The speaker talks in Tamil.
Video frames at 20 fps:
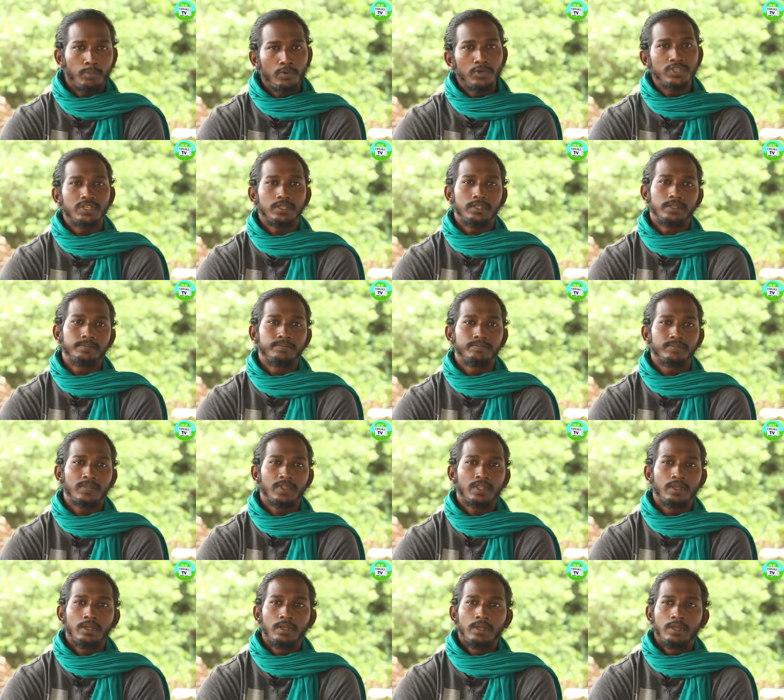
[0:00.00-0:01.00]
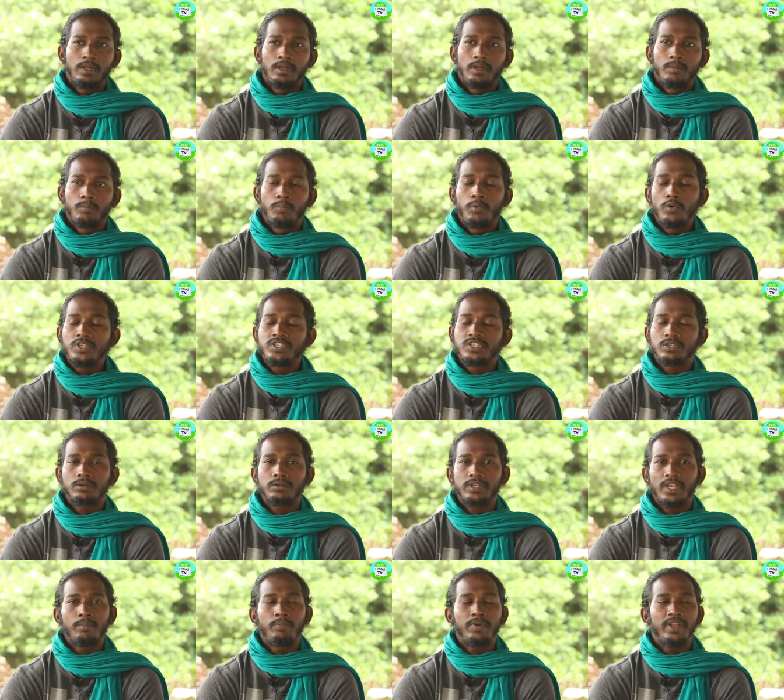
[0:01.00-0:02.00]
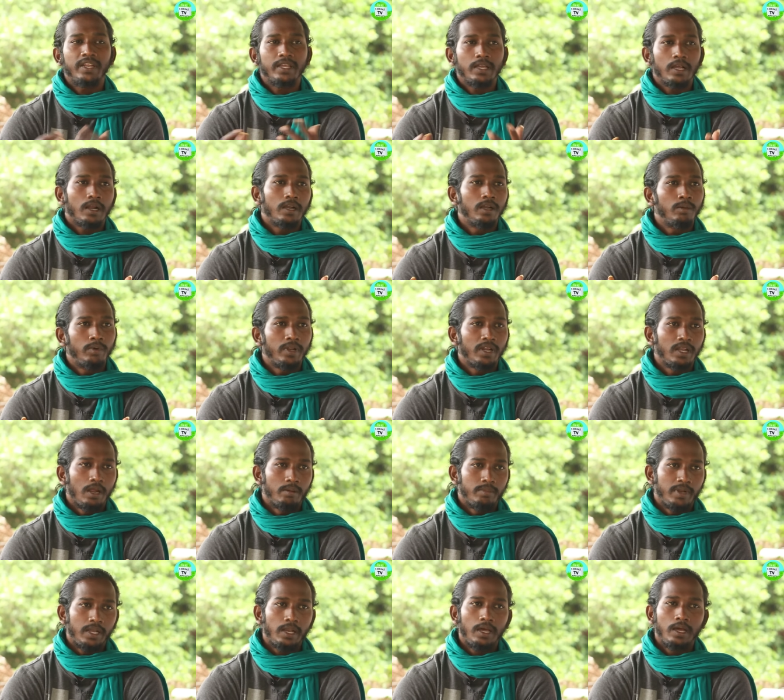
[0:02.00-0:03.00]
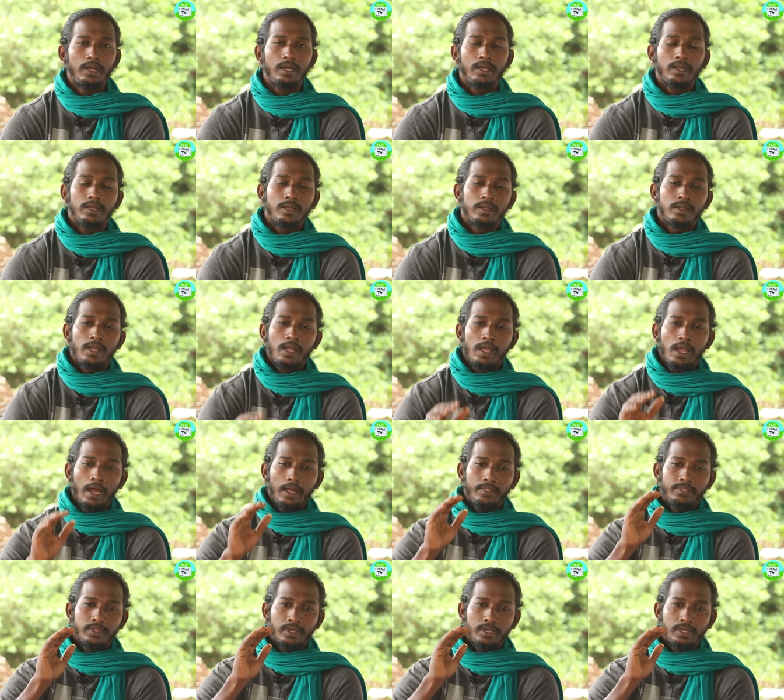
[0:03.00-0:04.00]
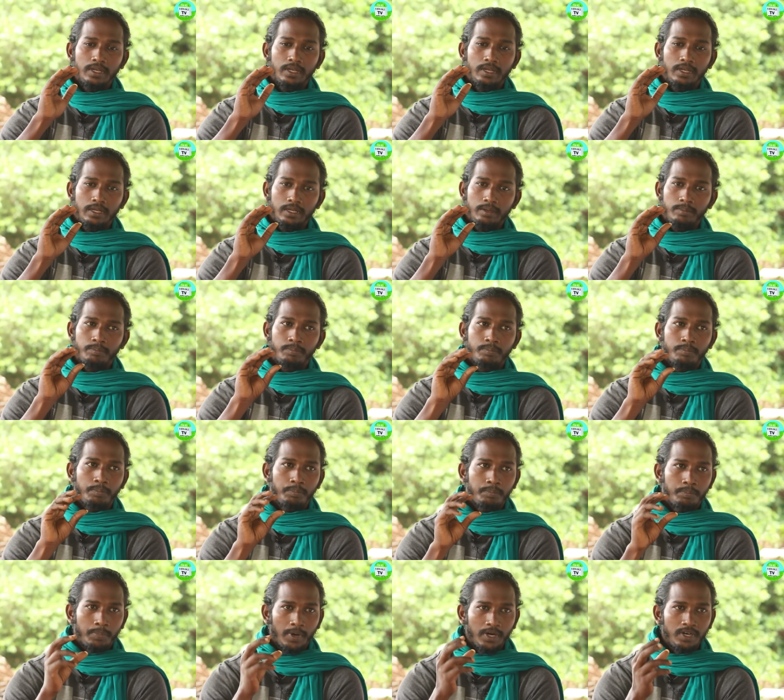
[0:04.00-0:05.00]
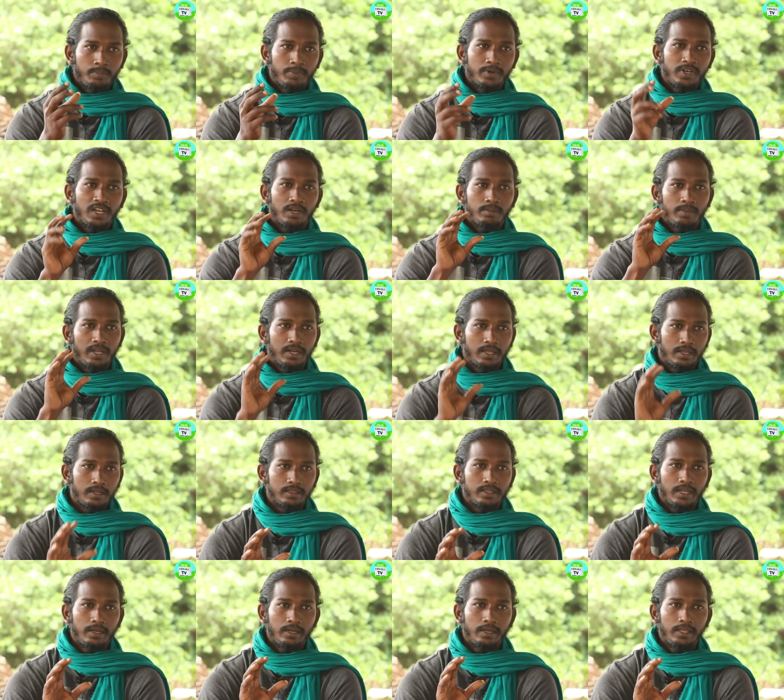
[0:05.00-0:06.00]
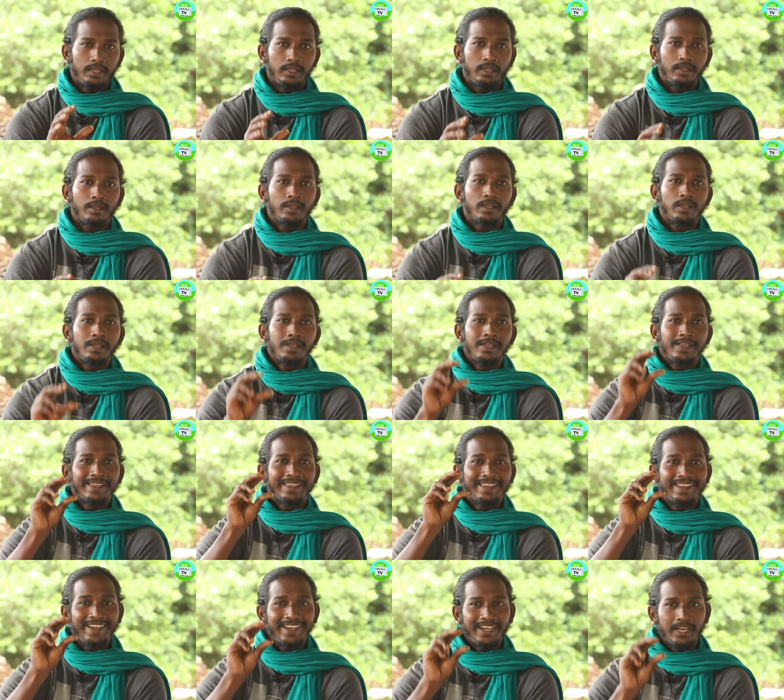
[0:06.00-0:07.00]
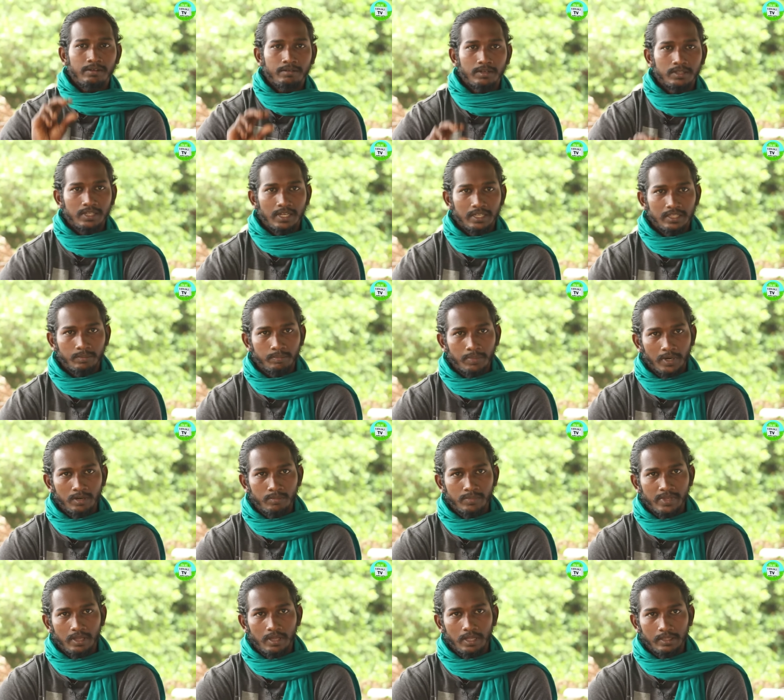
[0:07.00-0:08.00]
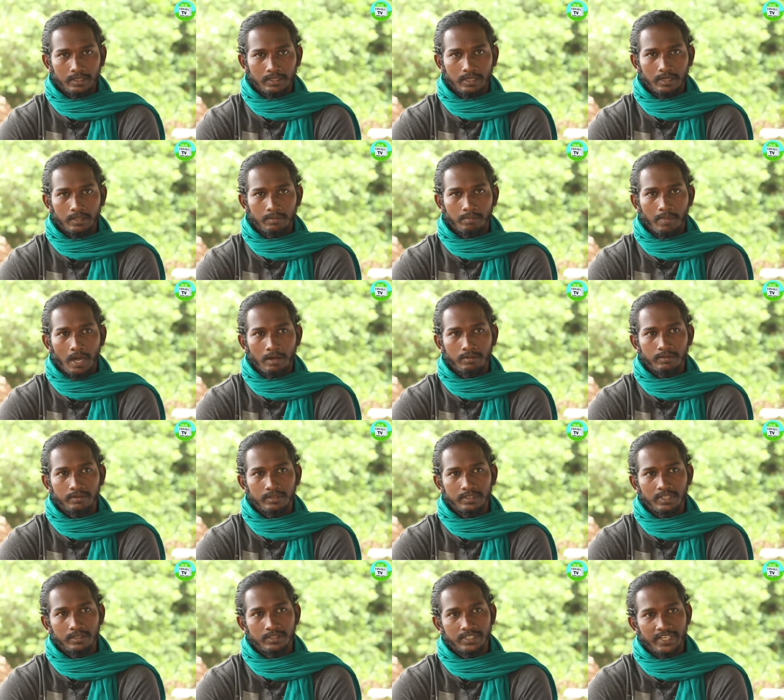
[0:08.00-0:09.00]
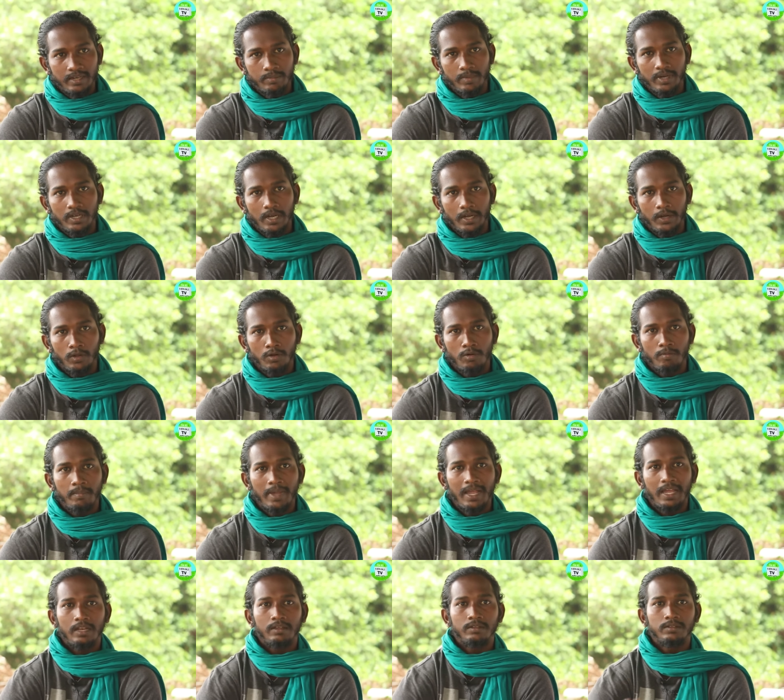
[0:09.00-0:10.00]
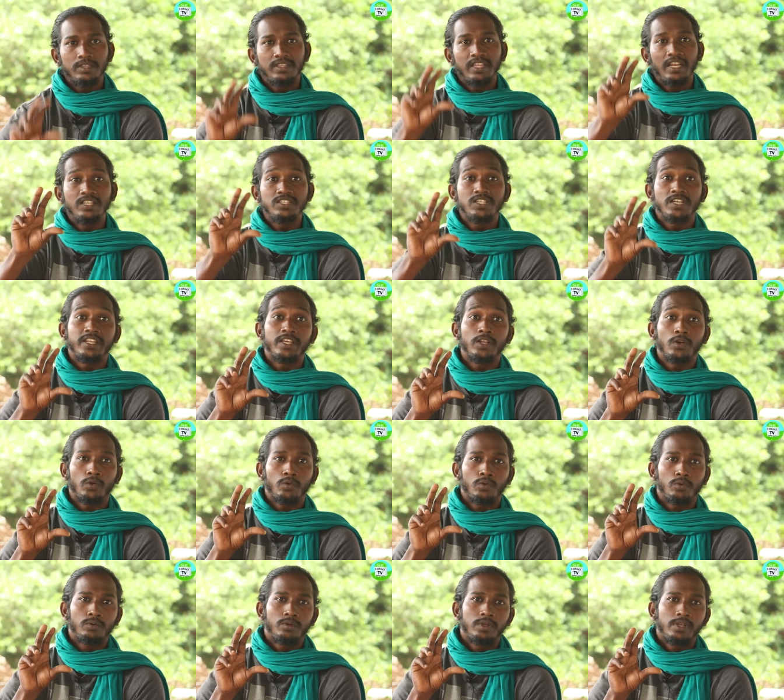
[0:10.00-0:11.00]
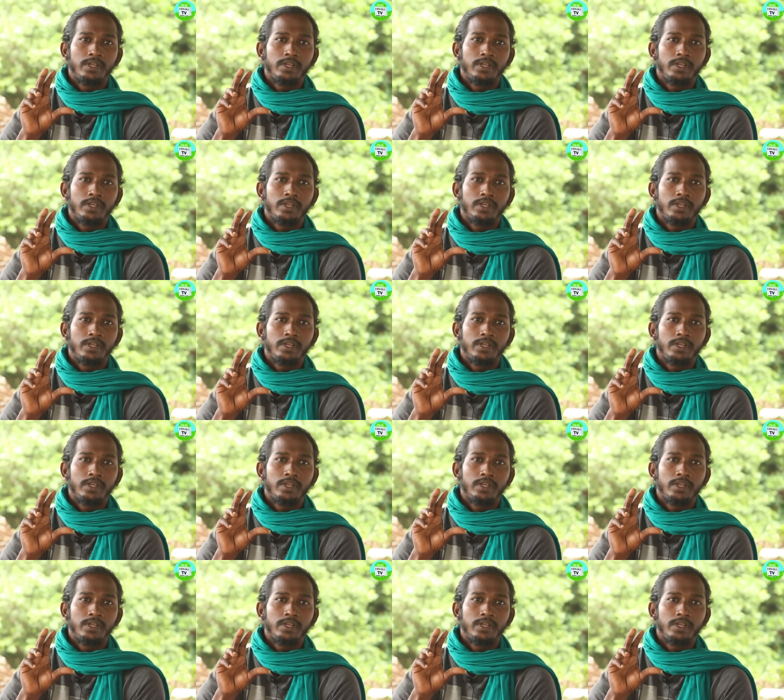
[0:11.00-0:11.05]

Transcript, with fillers: புளிச்சது புளிச்சதும் எப்படி நீங்கள் கண்டுபிடிக்கலாம் அப்படின்னா அந்த பழுப்பு நிறமாக இருக்கிற தண்ணி கீழே வந்து அந்த பழுமையான அந்த மாவு வந்து செடிமெண்ட் ஆகிடும் மேலே வந்து தெளிஞ்ச நீர் இருக்கும்